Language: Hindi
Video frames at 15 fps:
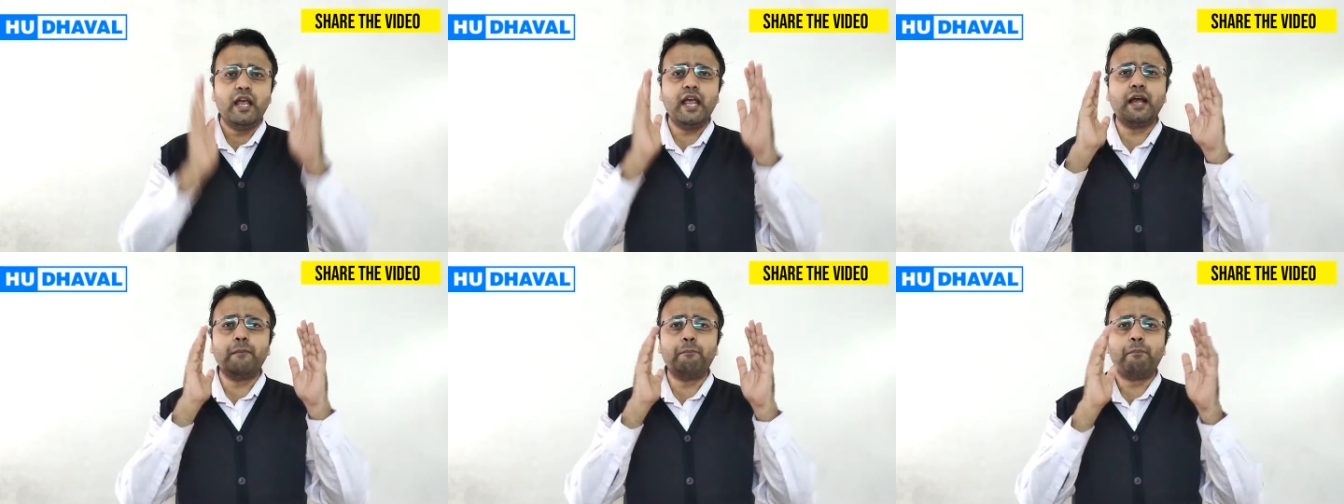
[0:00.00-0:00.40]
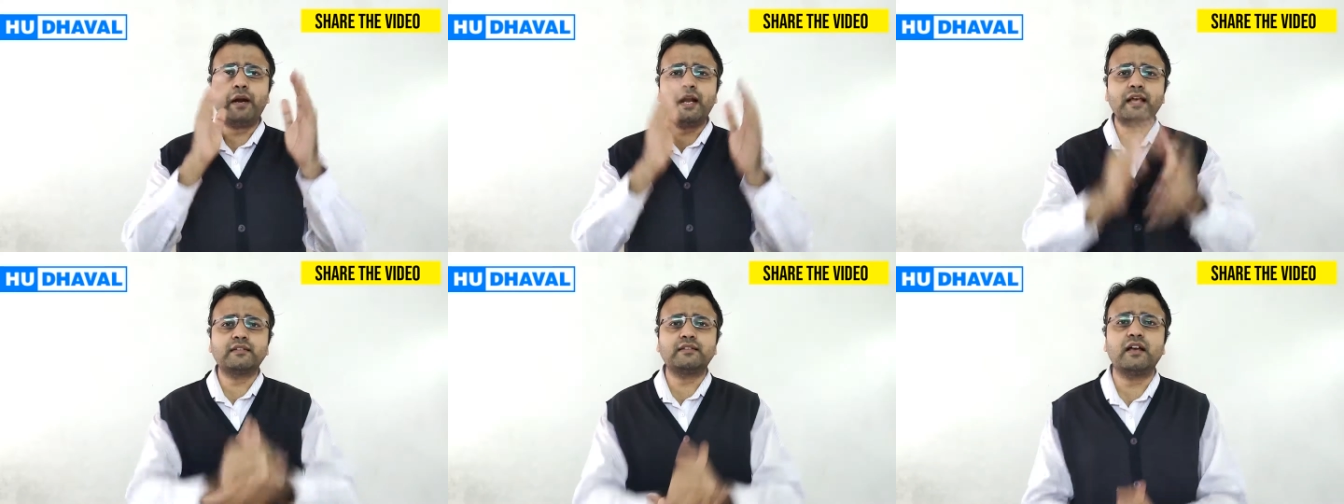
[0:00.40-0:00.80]
एक
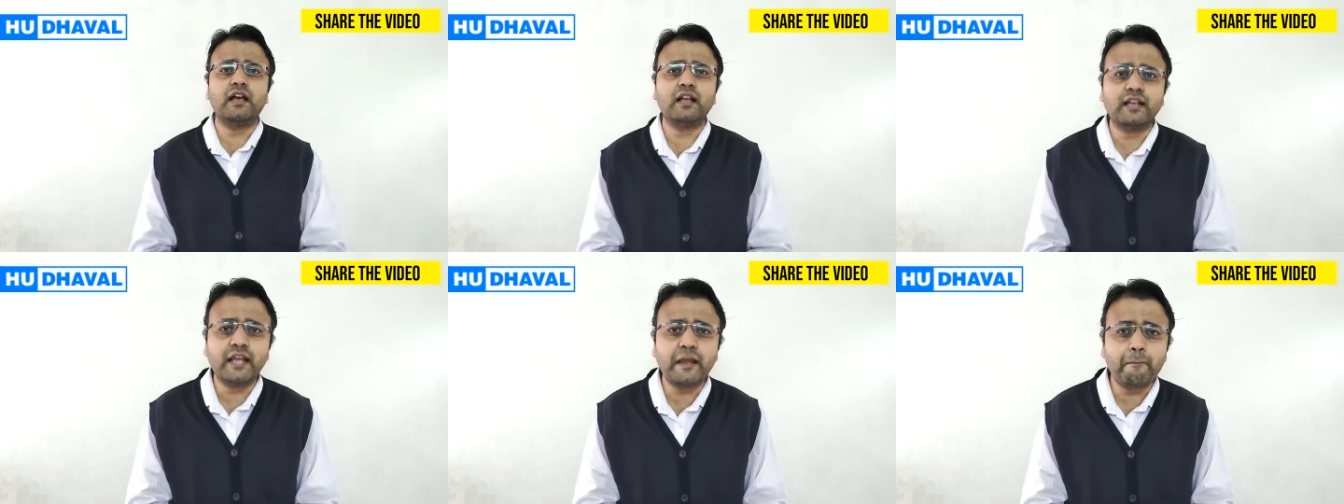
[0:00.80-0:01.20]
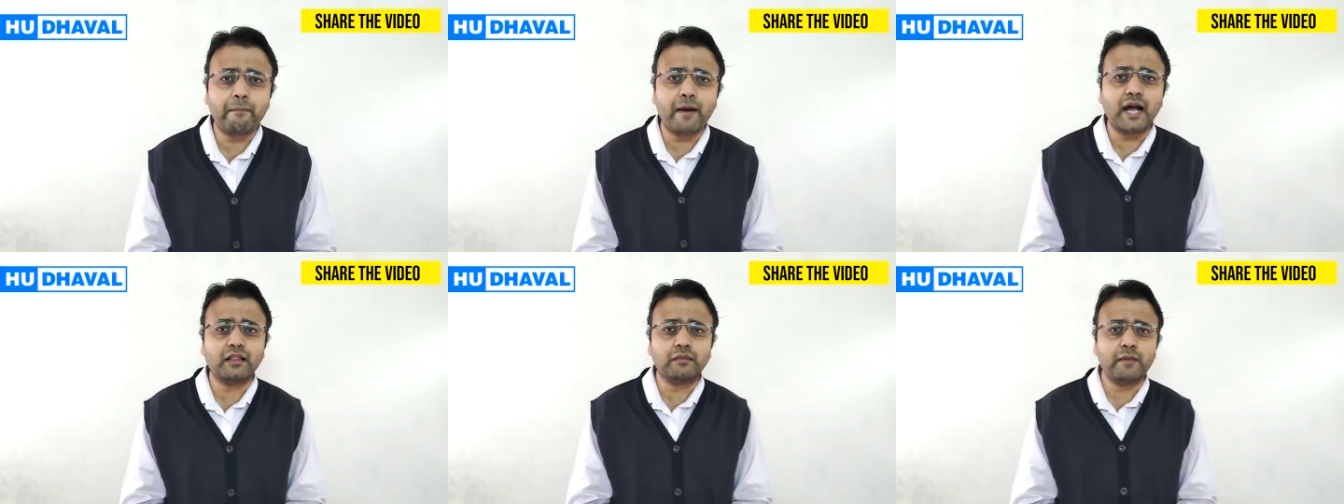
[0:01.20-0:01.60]
बड़े शहर की
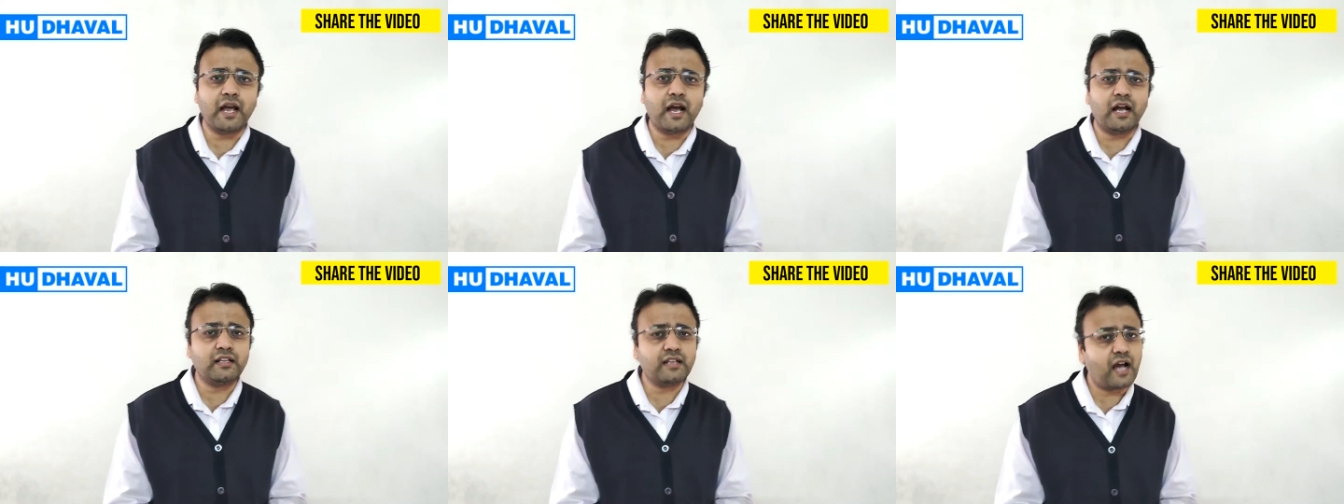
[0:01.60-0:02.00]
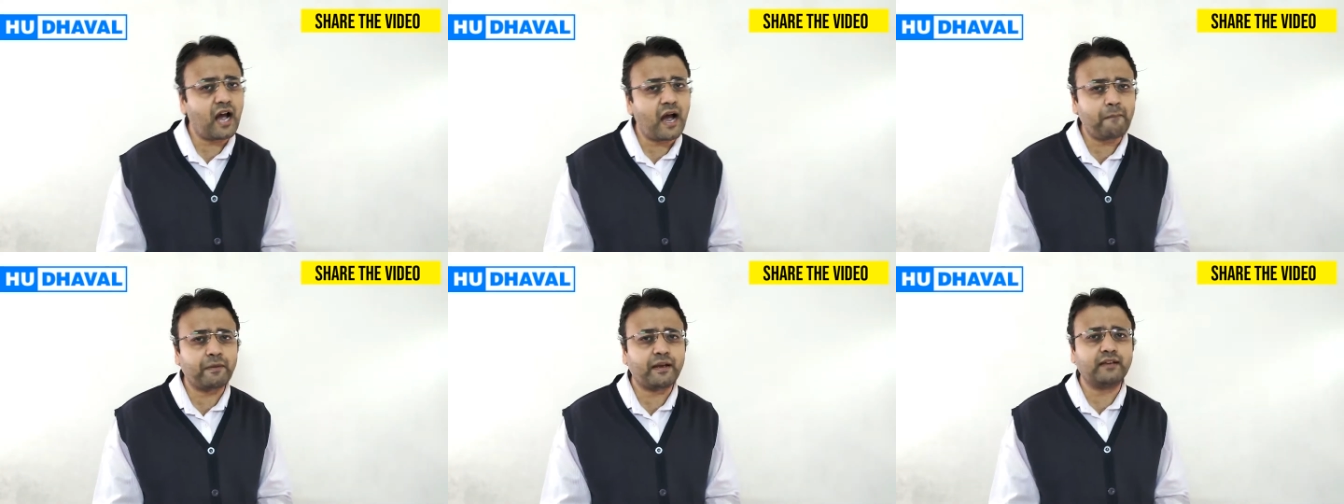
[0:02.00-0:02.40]
बात मैं आज
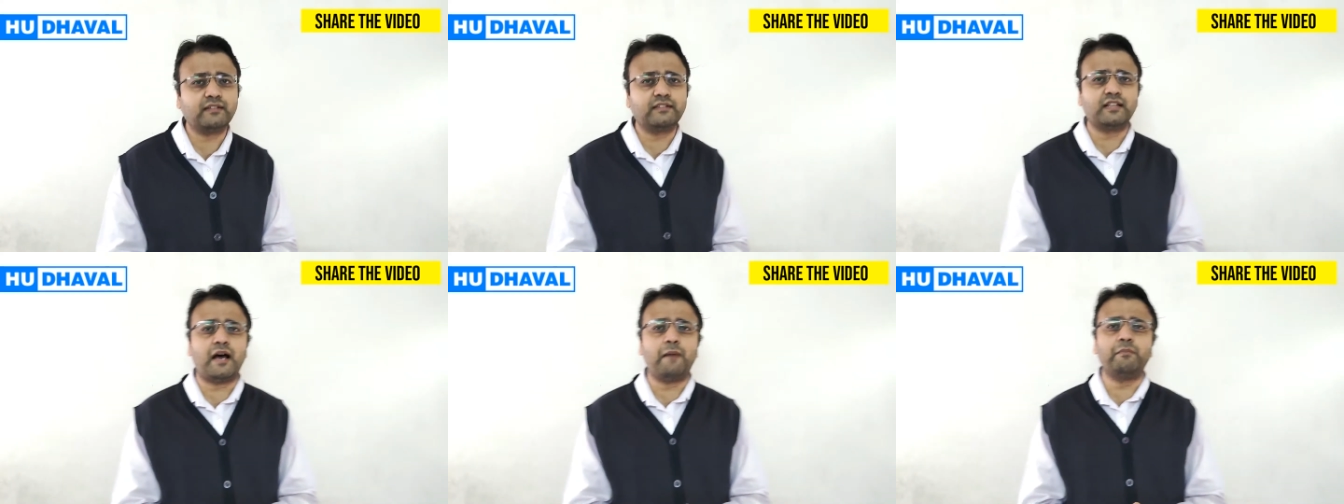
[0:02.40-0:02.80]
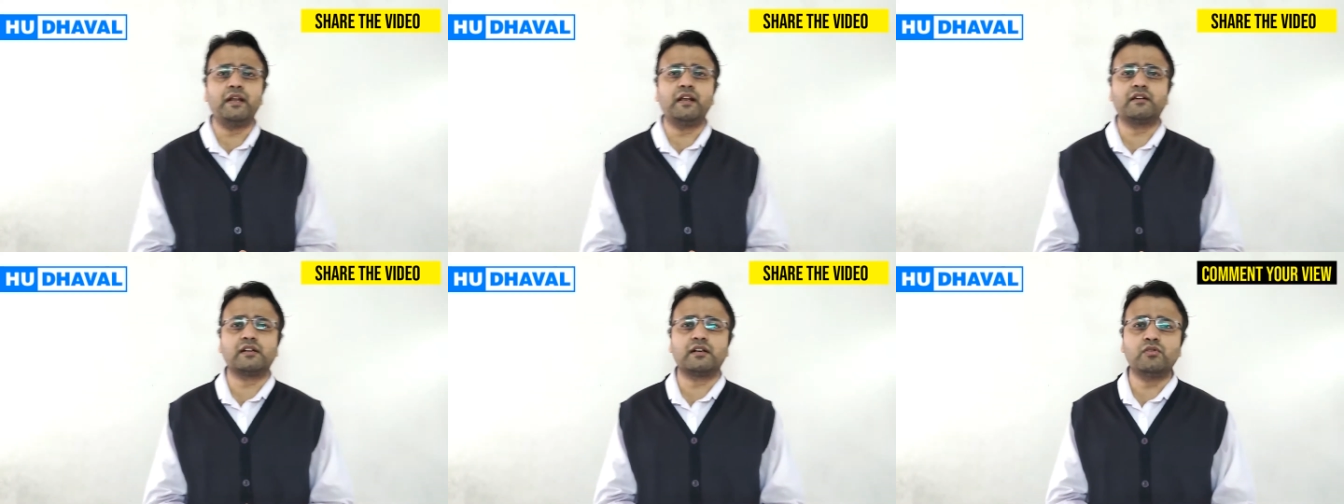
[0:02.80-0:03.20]
आपके
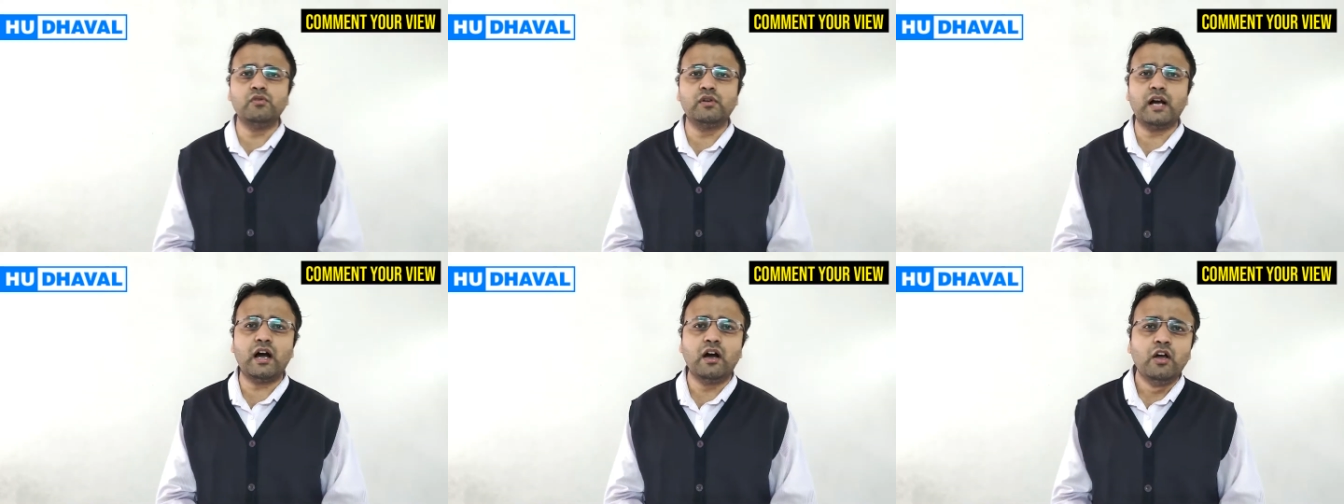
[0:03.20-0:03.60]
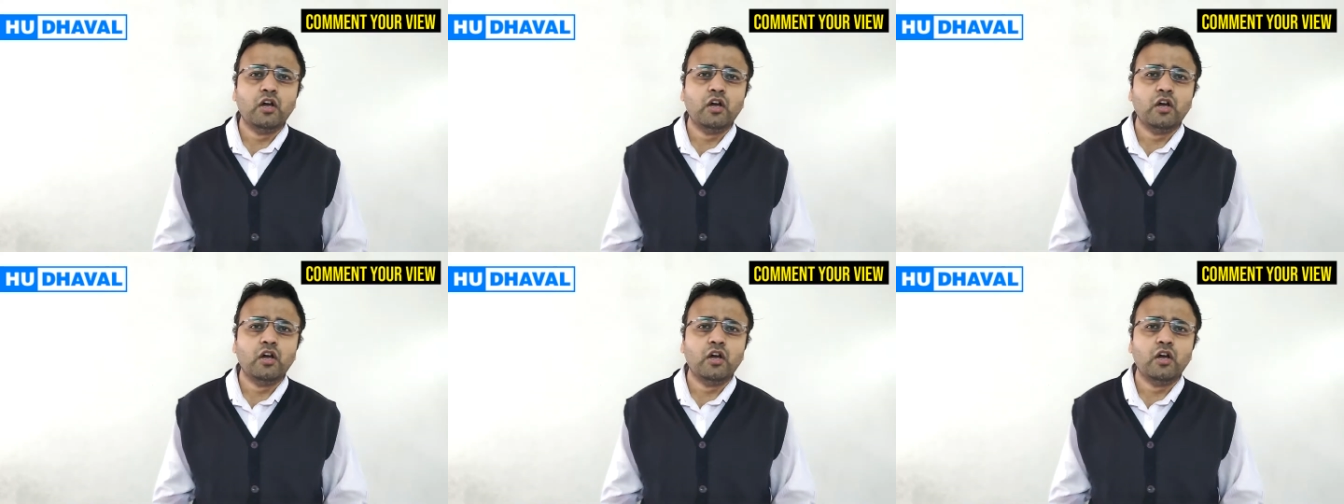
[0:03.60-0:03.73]
सामने रखूंगा